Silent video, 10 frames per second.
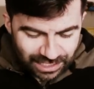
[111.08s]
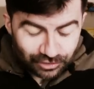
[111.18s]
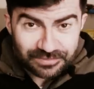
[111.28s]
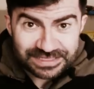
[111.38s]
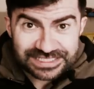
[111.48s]
a
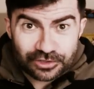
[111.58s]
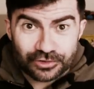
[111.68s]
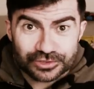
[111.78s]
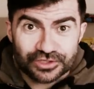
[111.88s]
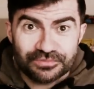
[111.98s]
lo que pasa
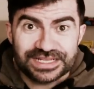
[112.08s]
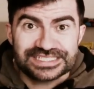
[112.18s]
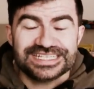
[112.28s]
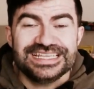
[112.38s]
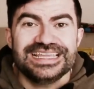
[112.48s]
con los
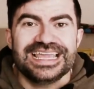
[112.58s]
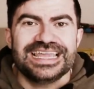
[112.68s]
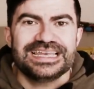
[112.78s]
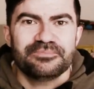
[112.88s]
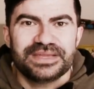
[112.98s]
hombres y
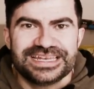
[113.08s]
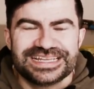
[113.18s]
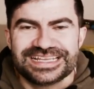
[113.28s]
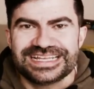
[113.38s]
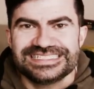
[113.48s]
el
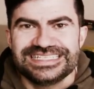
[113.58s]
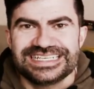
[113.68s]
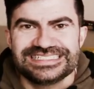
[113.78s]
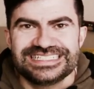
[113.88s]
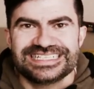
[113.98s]
pene, que casi,
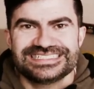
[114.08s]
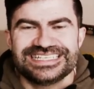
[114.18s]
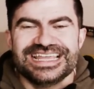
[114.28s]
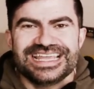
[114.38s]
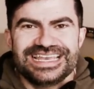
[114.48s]
casi,
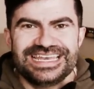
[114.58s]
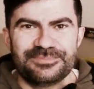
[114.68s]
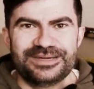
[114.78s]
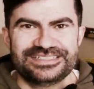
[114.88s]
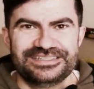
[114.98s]
casi
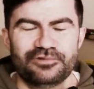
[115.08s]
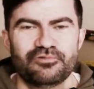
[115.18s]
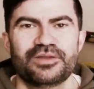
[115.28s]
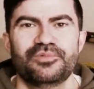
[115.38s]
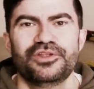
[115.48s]
la parte del
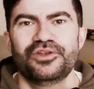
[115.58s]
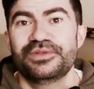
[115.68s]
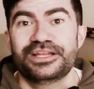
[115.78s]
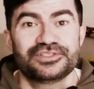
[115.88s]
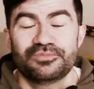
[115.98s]
cuerpo del
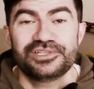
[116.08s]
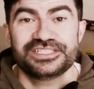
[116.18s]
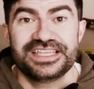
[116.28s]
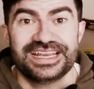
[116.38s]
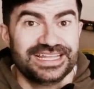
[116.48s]
hombre que no se
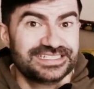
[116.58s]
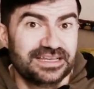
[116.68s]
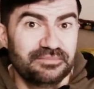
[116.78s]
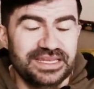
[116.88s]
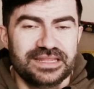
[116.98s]
puede enseñar
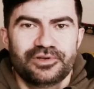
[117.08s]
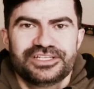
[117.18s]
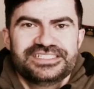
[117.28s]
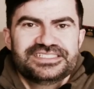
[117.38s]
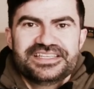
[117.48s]
es el pene,
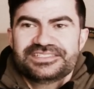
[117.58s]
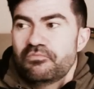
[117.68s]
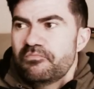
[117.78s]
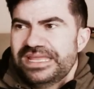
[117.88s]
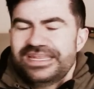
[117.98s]
porque si enseñas
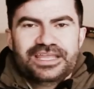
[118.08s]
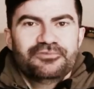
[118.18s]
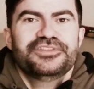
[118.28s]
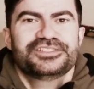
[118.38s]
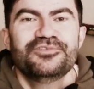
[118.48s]
un pene
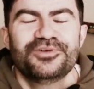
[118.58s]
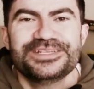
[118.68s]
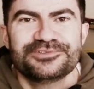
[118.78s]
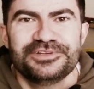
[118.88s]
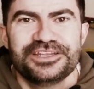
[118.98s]
en un desnudo
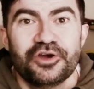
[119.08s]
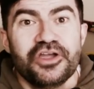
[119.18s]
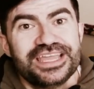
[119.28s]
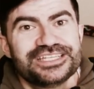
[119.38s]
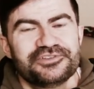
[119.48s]
masculino,
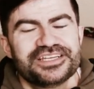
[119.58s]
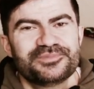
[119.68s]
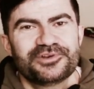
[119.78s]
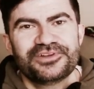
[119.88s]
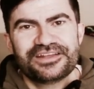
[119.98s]
eso ya es
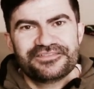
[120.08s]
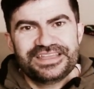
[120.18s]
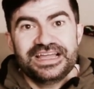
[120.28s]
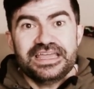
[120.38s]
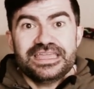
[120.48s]

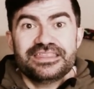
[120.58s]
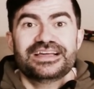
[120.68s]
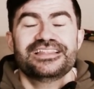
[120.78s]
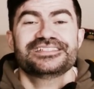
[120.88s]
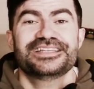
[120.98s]
pornografía y
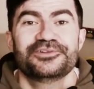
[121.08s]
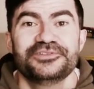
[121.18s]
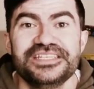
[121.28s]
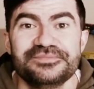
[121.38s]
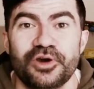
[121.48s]
deja de ser
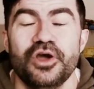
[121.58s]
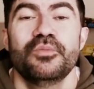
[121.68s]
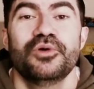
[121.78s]
erotismo.